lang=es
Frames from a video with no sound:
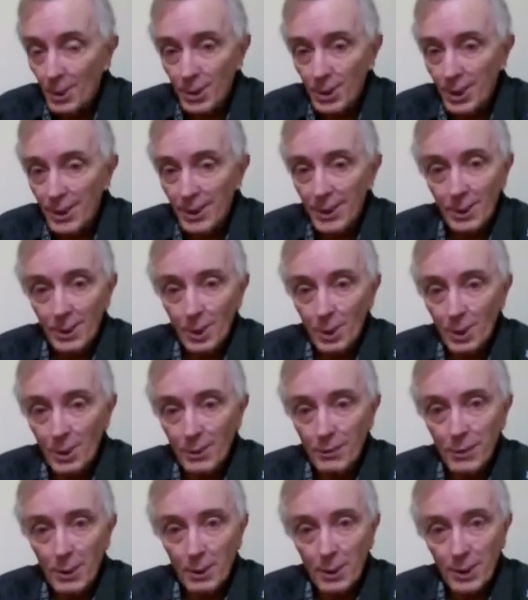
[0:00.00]
no tiene
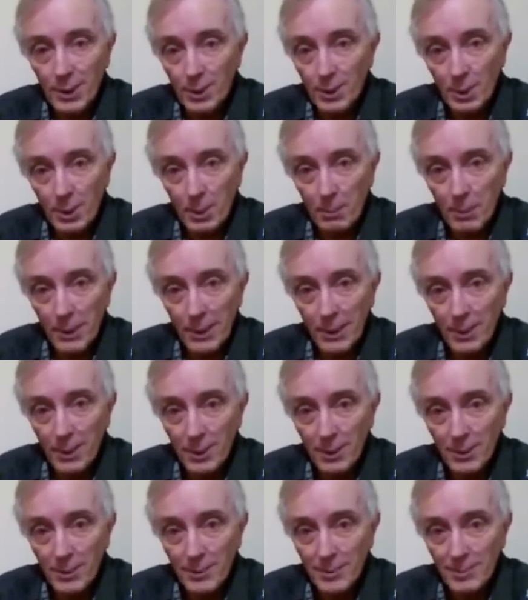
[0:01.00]
colores favoritos de
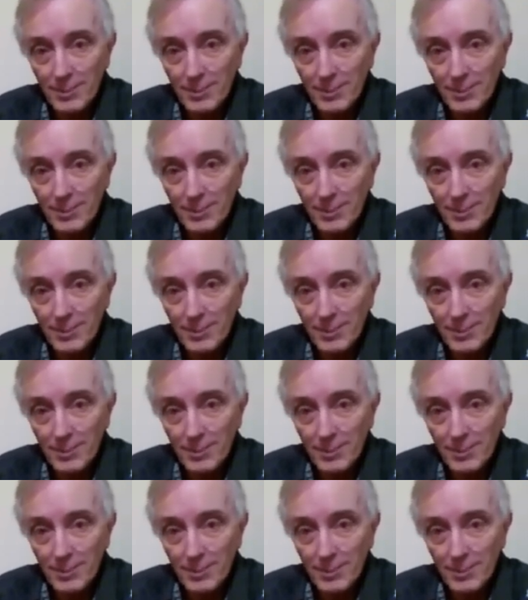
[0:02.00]
pelo.